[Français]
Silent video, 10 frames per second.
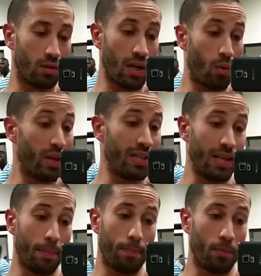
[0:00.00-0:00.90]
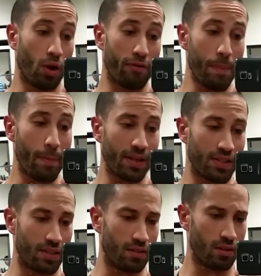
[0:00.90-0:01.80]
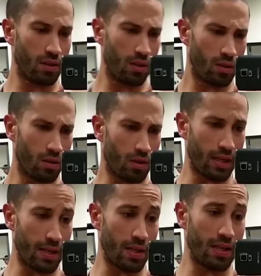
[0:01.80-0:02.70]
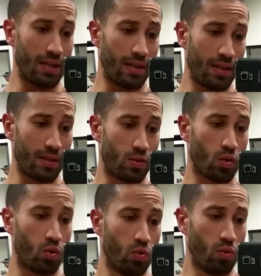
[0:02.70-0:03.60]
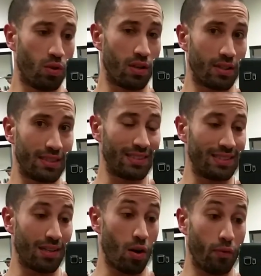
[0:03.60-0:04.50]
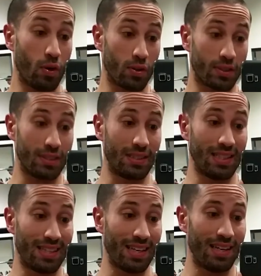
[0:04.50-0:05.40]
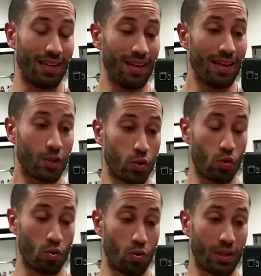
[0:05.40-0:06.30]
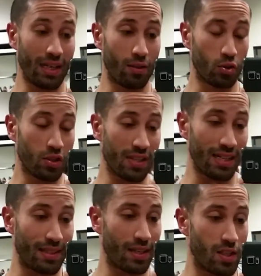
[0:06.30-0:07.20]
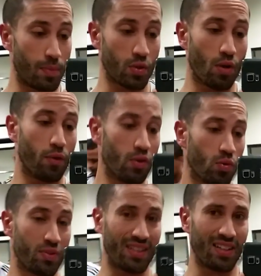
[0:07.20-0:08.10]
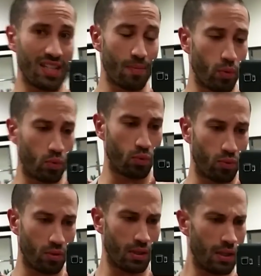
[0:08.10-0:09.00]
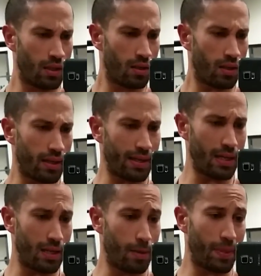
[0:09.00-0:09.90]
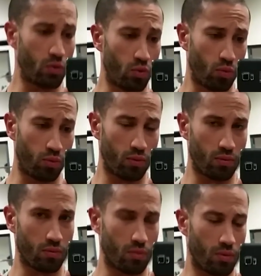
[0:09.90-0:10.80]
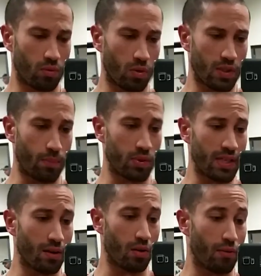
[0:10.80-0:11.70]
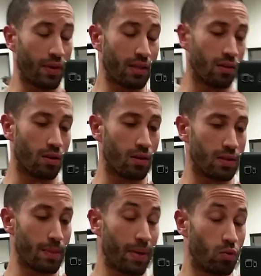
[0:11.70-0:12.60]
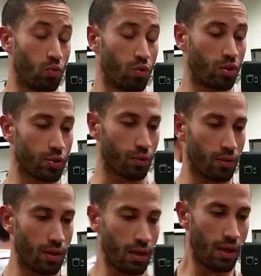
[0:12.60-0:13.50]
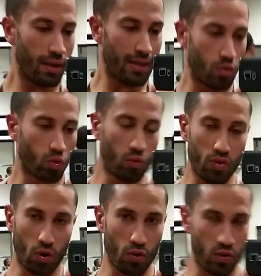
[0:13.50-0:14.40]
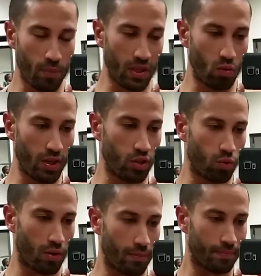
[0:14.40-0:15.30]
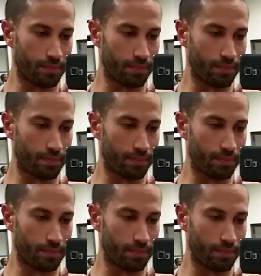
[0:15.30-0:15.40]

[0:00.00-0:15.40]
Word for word: l'AOE n'en fait pas partie. Et surtout euh, en France, si c'était quelque chose de très dangereux, ce serait interdit, parce qu'en France, on nous interdit un peu tout. Et pas du tout. C'est pour ça qu'en fait, euh, c'est pas du tout dangereux. Surtout que vous en consommez tous les jours.